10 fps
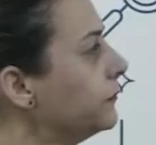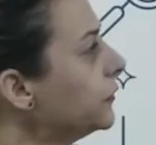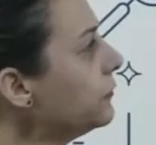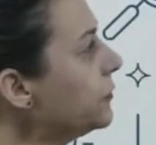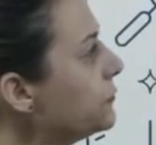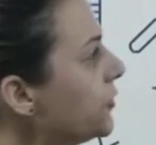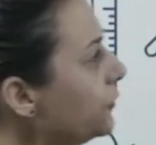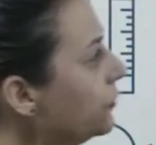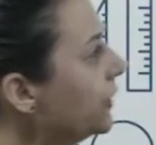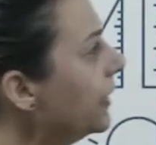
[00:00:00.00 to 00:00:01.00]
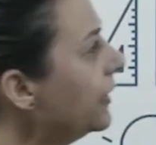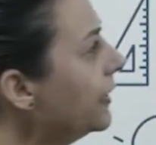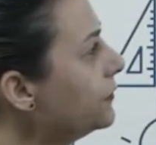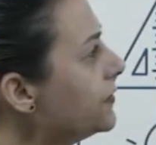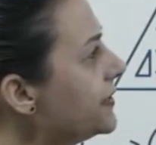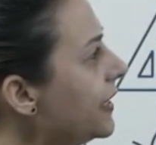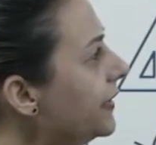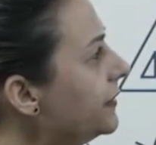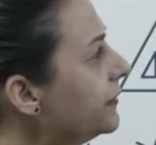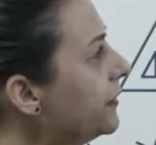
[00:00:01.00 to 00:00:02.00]
Então vamos retornar lá no
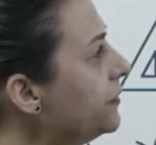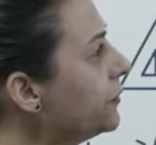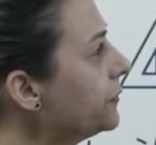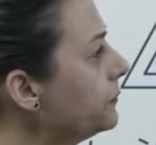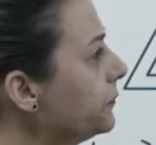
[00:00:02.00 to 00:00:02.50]
slide anterior.